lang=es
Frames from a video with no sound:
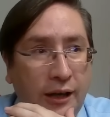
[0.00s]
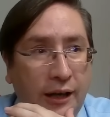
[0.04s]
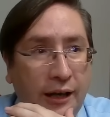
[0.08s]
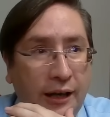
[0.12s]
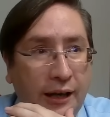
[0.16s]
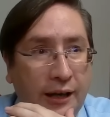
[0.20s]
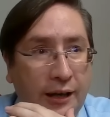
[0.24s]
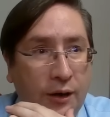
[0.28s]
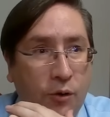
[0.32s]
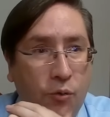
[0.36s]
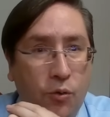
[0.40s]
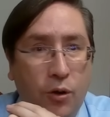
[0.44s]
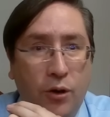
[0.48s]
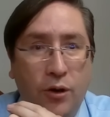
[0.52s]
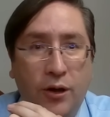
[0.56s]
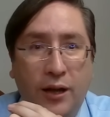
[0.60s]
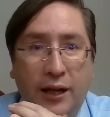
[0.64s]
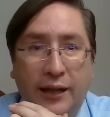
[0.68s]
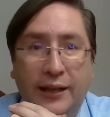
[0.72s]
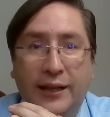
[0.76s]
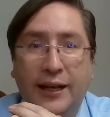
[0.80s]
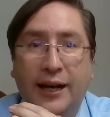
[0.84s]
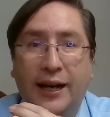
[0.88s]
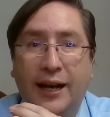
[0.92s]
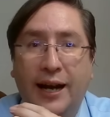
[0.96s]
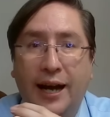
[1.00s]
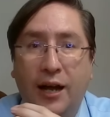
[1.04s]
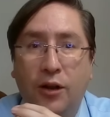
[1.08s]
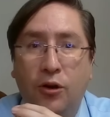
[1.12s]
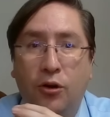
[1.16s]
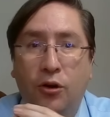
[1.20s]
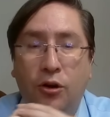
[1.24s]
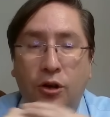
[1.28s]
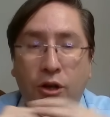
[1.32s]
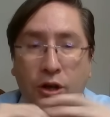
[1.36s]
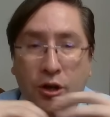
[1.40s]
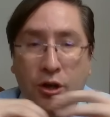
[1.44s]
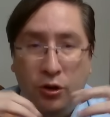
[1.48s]
Eh, recuerdo Dante
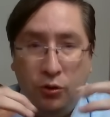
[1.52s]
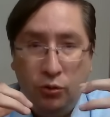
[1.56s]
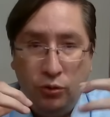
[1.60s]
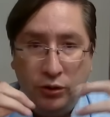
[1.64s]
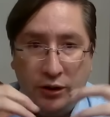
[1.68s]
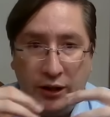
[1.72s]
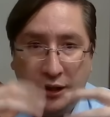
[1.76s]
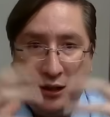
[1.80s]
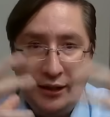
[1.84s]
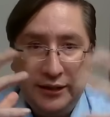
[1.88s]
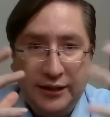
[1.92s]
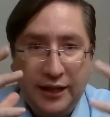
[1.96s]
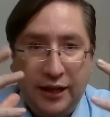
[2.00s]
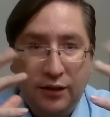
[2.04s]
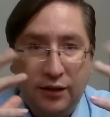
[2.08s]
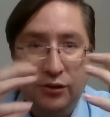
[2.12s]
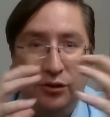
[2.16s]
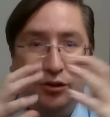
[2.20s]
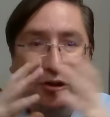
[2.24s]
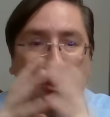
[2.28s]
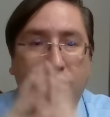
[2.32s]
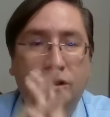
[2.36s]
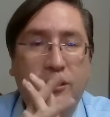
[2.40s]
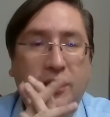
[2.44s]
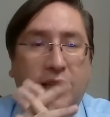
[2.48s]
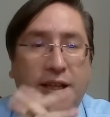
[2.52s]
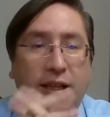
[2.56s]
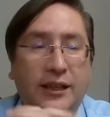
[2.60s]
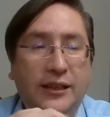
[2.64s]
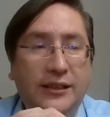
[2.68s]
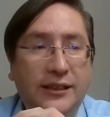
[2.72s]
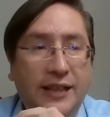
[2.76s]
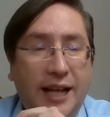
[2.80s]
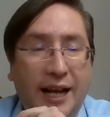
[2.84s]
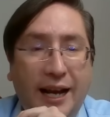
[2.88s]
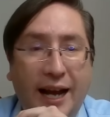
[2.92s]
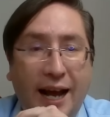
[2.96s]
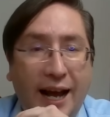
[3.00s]
Delgado utilizando estos
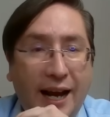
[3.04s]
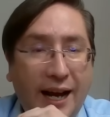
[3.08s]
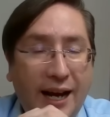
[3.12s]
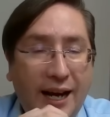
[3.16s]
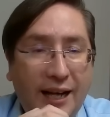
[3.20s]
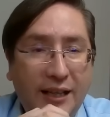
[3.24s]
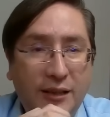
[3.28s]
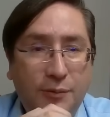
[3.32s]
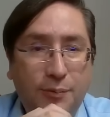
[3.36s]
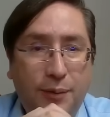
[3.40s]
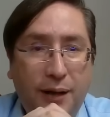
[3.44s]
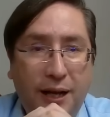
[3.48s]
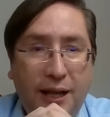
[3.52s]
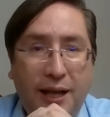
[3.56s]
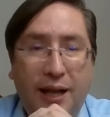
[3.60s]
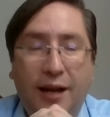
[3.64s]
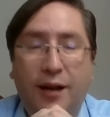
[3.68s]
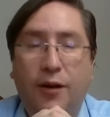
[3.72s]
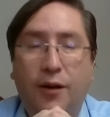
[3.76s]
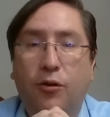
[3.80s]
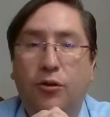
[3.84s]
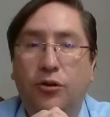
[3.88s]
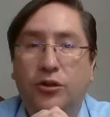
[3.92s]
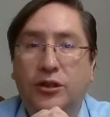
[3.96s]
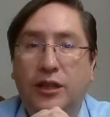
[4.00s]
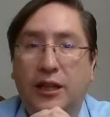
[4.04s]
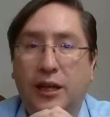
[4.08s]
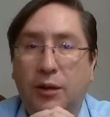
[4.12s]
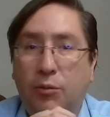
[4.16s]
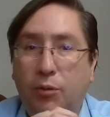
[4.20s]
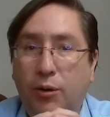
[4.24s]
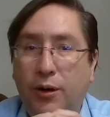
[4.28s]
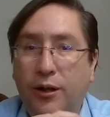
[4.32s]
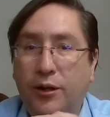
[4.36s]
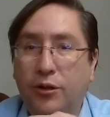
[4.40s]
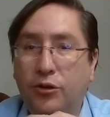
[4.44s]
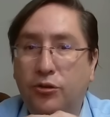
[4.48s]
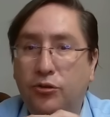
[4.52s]
tenis naranjas para dar a conocer que
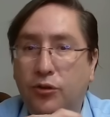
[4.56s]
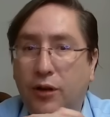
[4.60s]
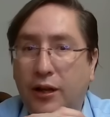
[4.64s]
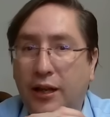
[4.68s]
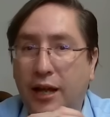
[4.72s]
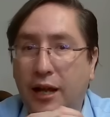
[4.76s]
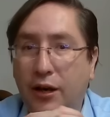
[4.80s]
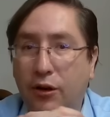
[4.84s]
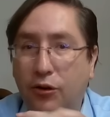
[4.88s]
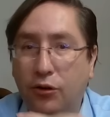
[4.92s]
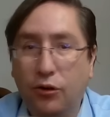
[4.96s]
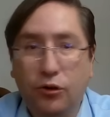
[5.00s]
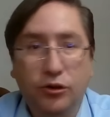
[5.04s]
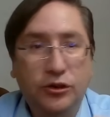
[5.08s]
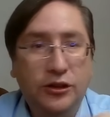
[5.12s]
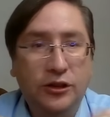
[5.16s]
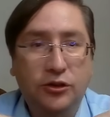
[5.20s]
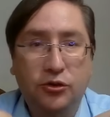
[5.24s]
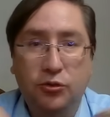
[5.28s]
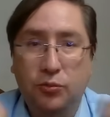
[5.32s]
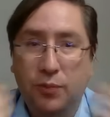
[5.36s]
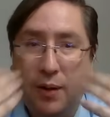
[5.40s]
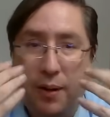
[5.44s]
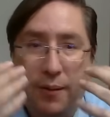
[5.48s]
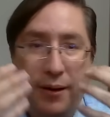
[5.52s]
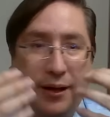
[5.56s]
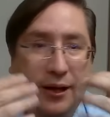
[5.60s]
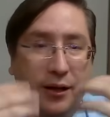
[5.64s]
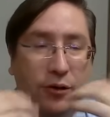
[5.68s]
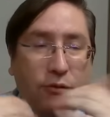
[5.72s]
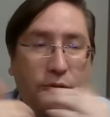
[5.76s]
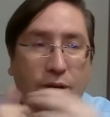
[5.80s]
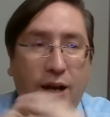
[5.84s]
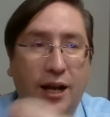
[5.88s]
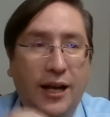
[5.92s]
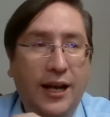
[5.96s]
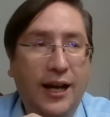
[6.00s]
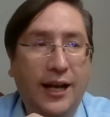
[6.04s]
Movimiento Ciudadano no se sumaba a
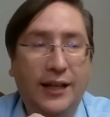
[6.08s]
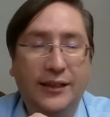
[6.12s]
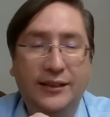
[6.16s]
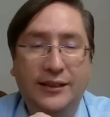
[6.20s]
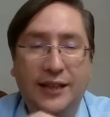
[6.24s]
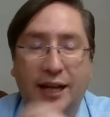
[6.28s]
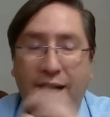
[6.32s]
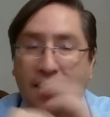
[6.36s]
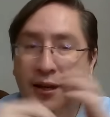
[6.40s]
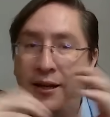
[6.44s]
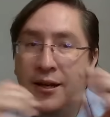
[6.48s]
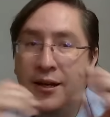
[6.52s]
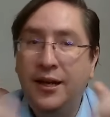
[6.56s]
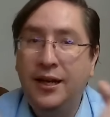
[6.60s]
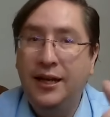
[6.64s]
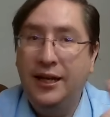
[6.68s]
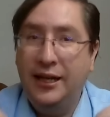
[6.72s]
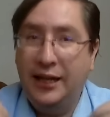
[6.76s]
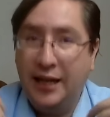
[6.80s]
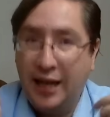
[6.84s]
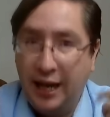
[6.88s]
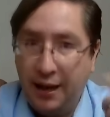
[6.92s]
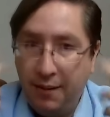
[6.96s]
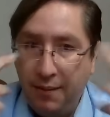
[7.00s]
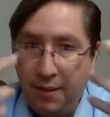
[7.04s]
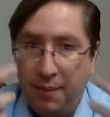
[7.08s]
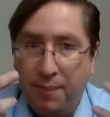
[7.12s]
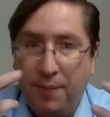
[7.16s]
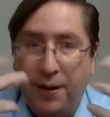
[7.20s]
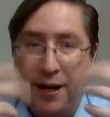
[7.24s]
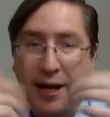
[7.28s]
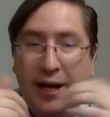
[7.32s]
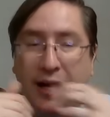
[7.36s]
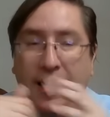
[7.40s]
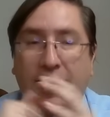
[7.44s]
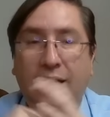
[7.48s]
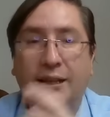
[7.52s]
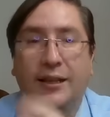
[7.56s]
ninguna alianza y que iba
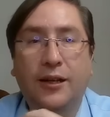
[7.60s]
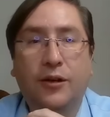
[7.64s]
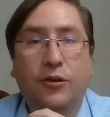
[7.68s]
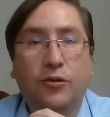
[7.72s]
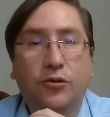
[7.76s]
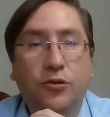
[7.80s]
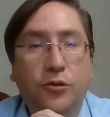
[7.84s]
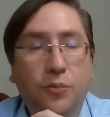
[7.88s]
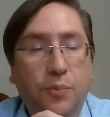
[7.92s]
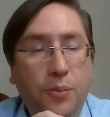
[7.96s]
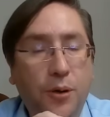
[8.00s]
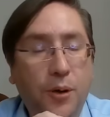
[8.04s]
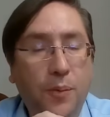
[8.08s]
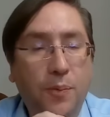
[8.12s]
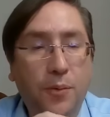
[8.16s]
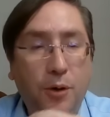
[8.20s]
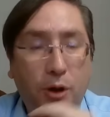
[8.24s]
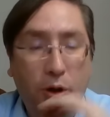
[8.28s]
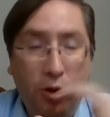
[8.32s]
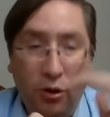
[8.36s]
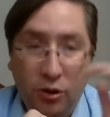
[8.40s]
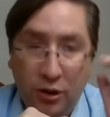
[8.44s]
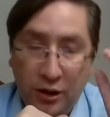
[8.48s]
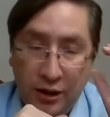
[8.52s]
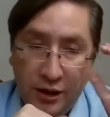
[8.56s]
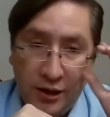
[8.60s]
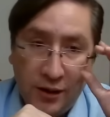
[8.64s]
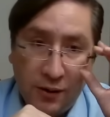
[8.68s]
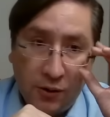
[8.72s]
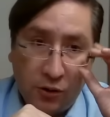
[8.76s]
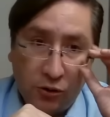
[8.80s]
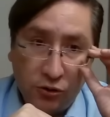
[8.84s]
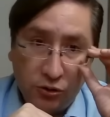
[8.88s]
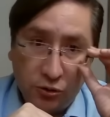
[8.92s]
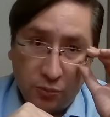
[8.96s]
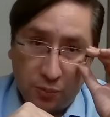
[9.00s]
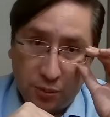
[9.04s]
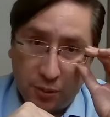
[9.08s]
para adelante con su propio
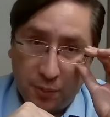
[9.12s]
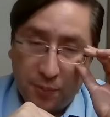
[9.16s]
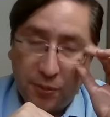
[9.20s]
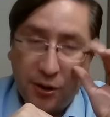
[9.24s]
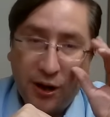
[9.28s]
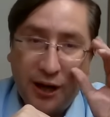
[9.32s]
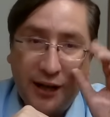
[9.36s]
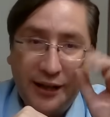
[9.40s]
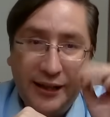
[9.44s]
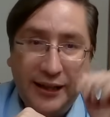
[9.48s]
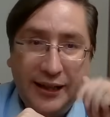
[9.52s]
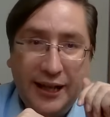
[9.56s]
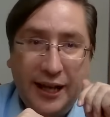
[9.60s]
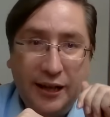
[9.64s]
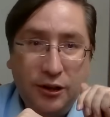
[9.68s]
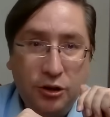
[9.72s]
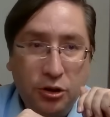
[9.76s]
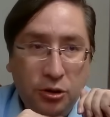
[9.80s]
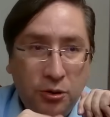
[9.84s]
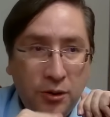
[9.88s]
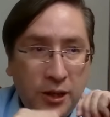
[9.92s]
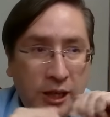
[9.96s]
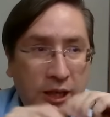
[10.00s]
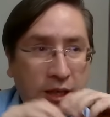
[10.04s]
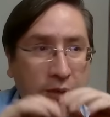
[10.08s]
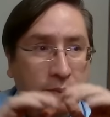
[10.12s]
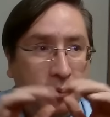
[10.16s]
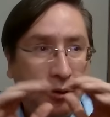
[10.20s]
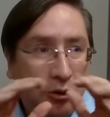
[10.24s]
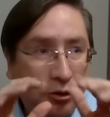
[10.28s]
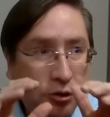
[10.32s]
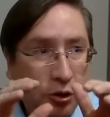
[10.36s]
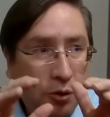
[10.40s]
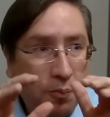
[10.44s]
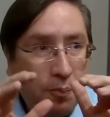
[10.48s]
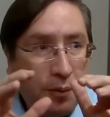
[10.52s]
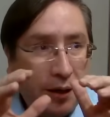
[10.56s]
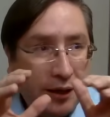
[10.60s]
con su propio candidato,
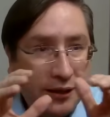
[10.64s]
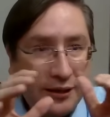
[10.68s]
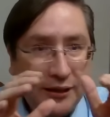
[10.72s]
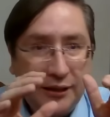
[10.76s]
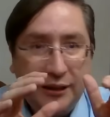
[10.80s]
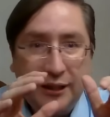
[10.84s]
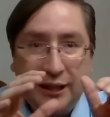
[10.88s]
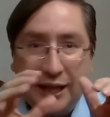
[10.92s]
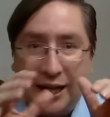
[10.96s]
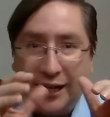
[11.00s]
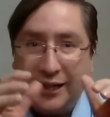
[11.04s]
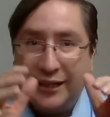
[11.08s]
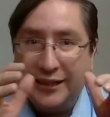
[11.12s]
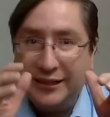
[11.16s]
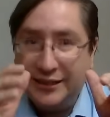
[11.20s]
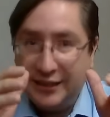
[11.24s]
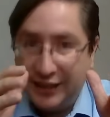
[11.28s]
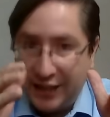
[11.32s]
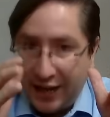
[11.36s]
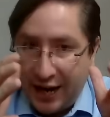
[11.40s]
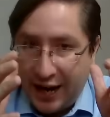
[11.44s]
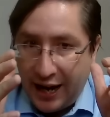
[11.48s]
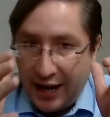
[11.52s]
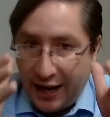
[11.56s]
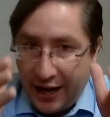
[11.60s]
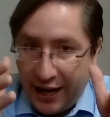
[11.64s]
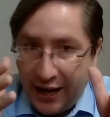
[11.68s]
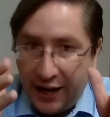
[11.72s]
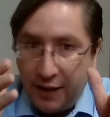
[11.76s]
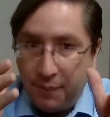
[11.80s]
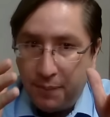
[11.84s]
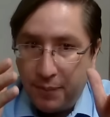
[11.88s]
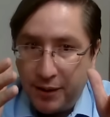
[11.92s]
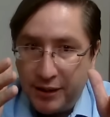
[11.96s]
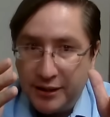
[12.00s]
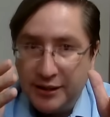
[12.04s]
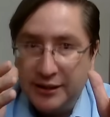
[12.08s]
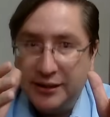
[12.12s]
pues todo parecía indicar que sería
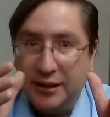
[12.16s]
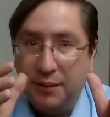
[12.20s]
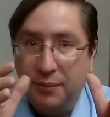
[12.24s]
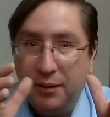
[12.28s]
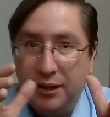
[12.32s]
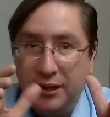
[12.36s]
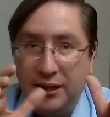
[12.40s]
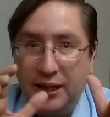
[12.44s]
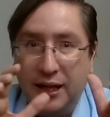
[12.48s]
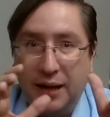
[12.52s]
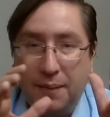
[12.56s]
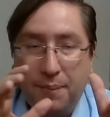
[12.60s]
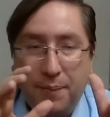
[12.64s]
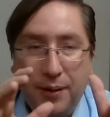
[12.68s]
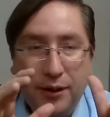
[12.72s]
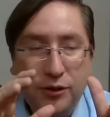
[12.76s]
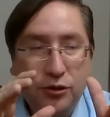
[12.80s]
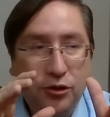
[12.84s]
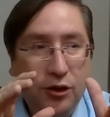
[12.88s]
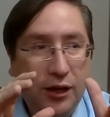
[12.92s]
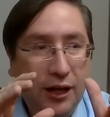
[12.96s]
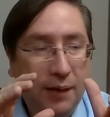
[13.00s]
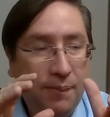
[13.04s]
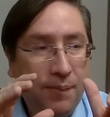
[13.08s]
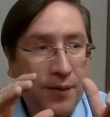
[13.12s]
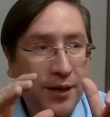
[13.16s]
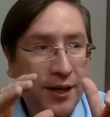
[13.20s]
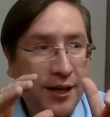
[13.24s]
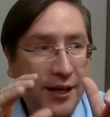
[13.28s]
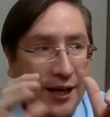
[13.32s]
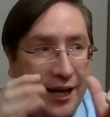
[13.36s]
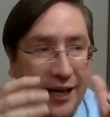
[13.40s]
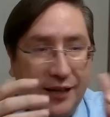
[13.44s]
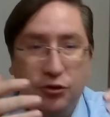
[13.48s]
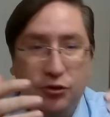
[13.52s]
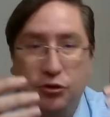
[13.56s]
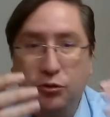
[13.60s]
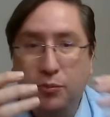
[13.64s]
él precisamente la persona
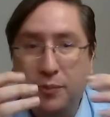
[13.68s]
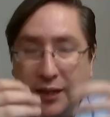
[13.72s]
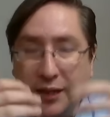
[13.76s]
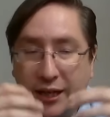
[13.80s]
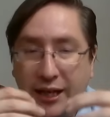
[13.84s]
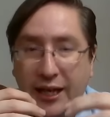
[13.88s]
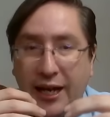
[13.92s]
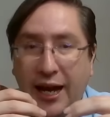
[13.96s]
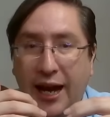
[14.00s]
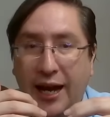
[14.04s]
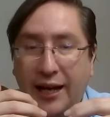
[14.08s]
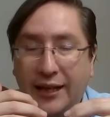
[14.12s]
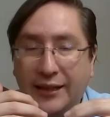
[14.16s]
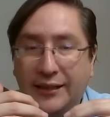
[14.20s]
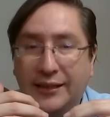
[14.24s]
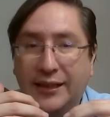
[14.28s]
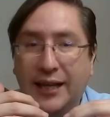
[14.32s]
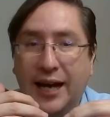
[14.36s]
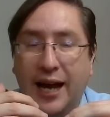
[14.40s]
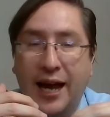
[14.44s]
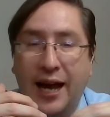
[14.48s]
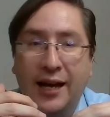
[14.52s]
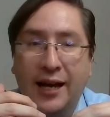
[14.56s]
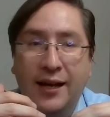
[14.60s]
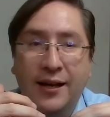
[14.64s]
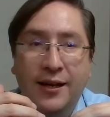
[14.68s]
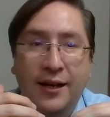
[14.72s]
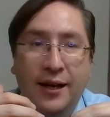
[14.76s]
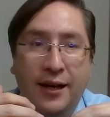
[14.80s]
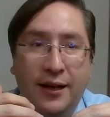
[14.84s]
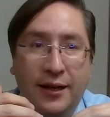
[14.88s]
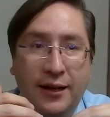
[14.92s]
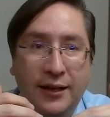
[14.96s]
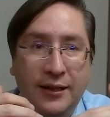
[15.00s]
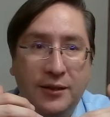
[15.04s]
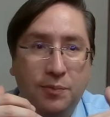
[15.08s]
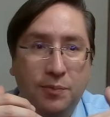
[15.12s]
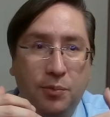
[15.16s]
que asumiría esa
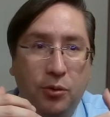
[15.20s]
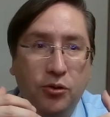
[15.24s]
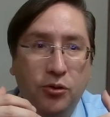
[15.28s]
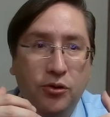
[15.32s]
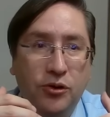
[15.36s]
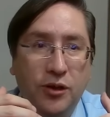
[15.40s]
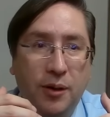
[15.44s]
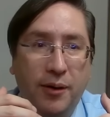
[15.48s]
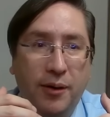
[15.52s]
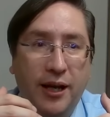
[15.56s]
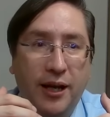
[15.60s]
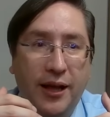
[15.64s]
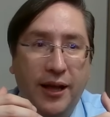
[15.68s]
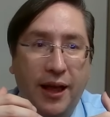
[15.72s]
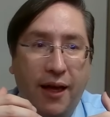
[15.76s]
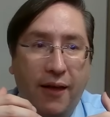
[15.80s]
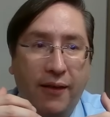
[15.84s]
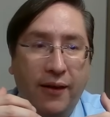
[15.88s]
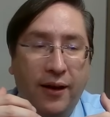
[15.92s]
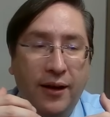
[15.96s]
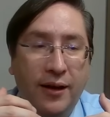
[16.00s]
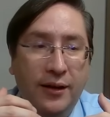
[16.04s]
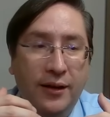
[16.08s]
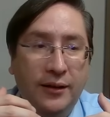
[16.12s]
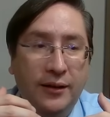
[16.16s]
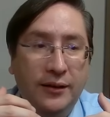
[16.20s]
responsabilidad.